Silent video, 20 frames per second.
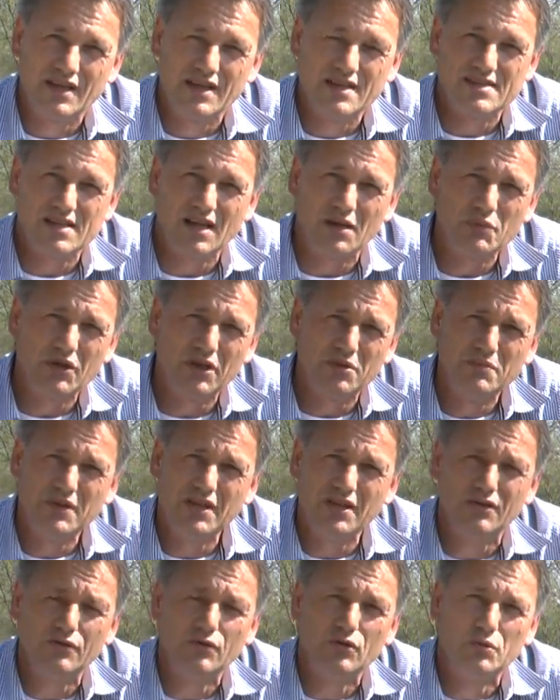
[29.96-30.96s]
Jetzt habe ich
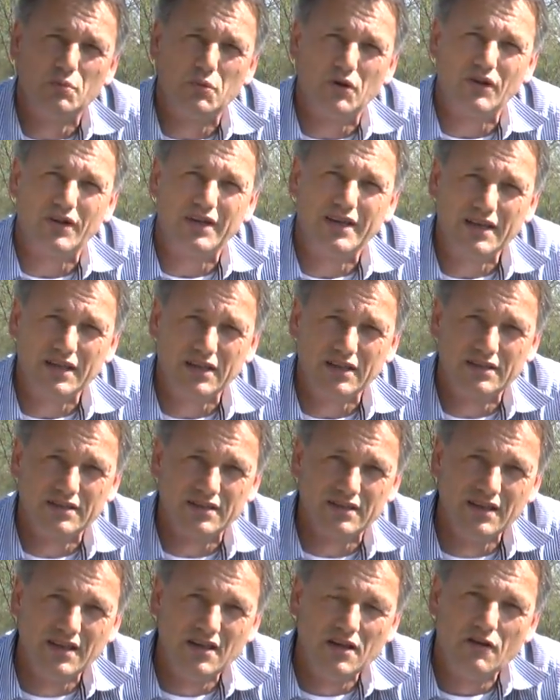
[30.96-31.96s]
mir
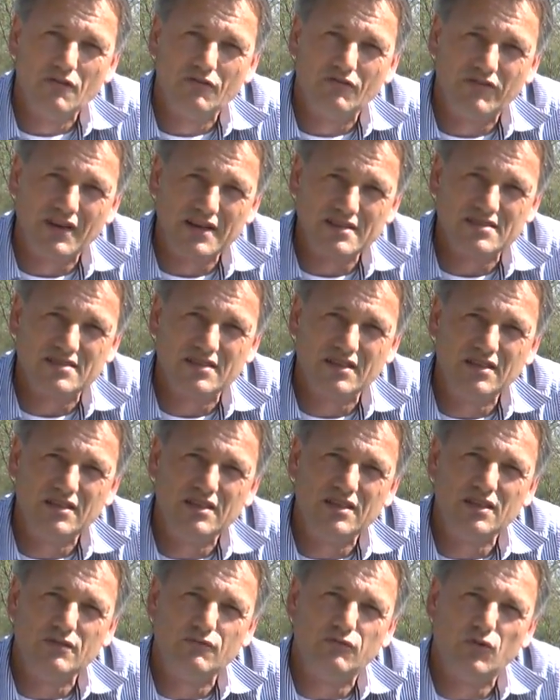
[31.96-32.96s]
überlegt, was denn
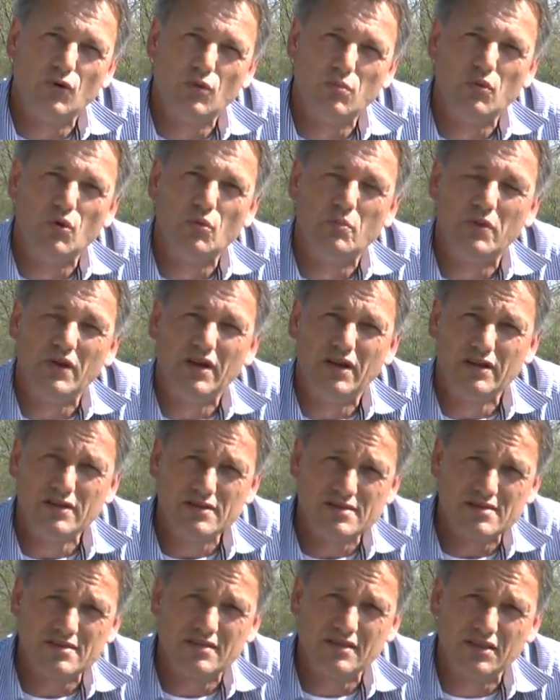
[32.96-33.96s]
die
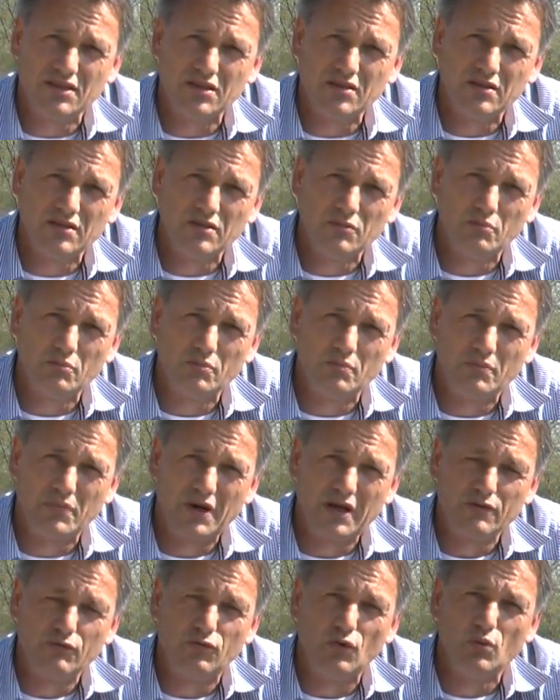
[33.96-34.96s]
Womobilisten
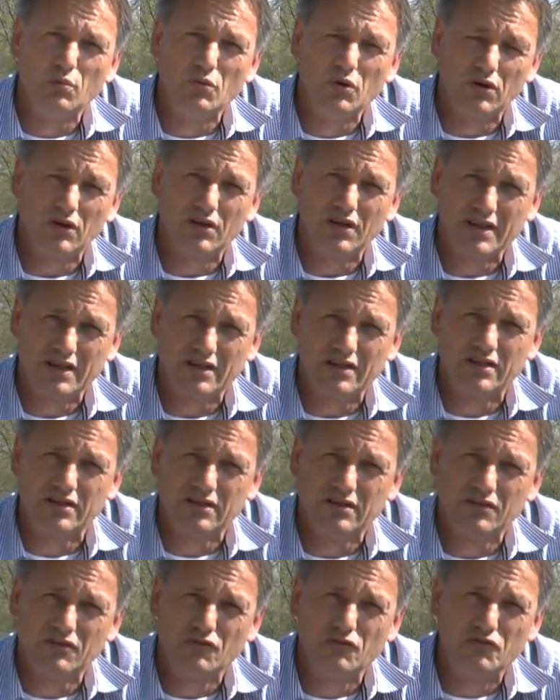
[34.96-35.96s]
bei Womoclick
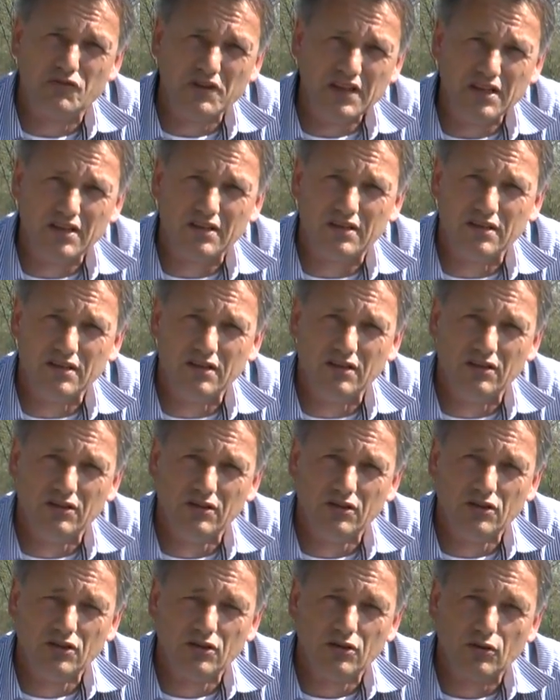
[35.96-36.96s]
finden
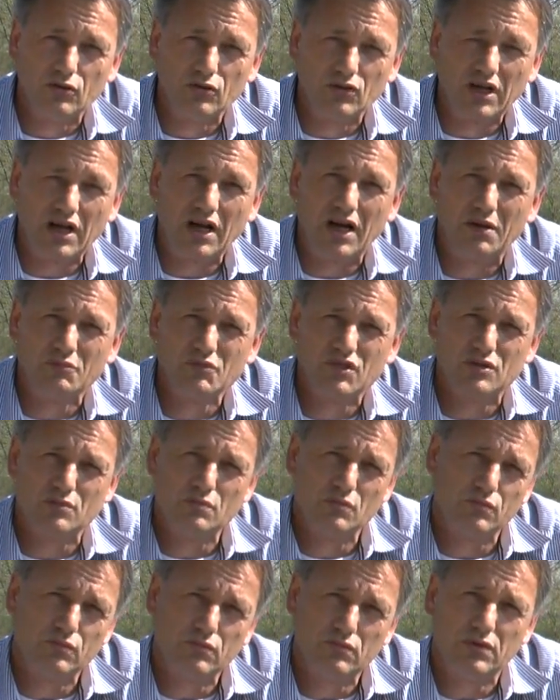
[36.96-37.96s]
und kam
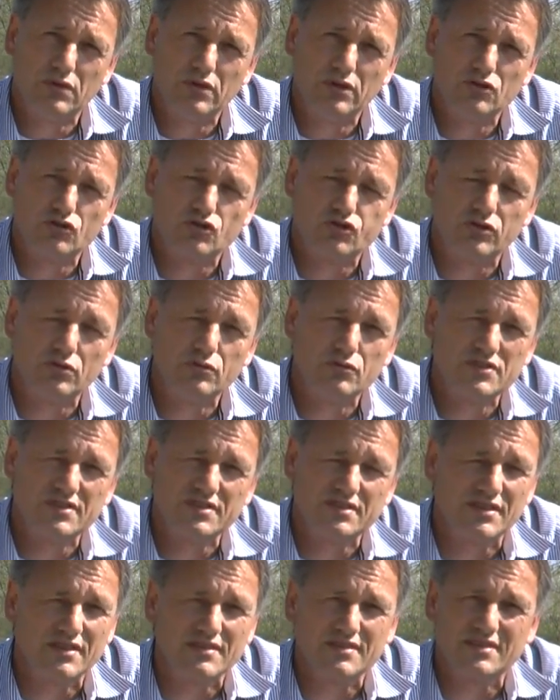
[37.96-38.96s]
zum
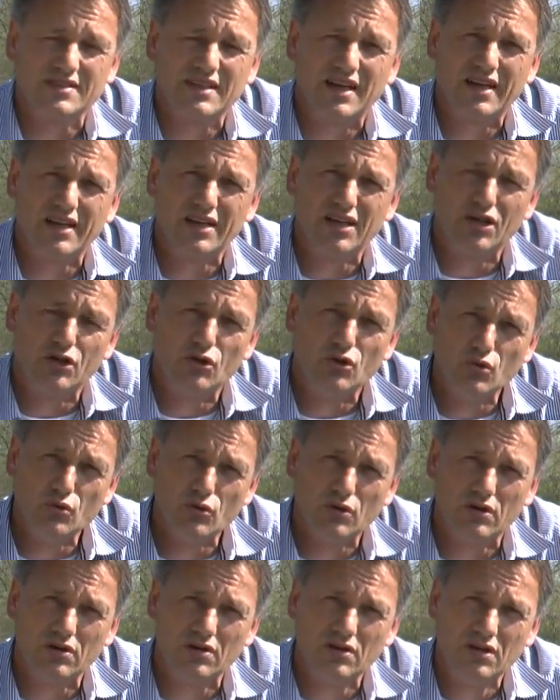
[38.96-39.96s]
Entschluss, dass da ja
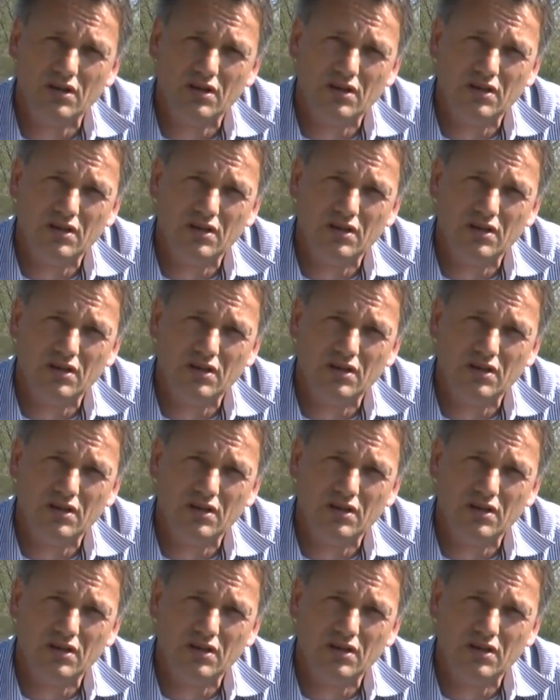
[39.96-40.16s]
nur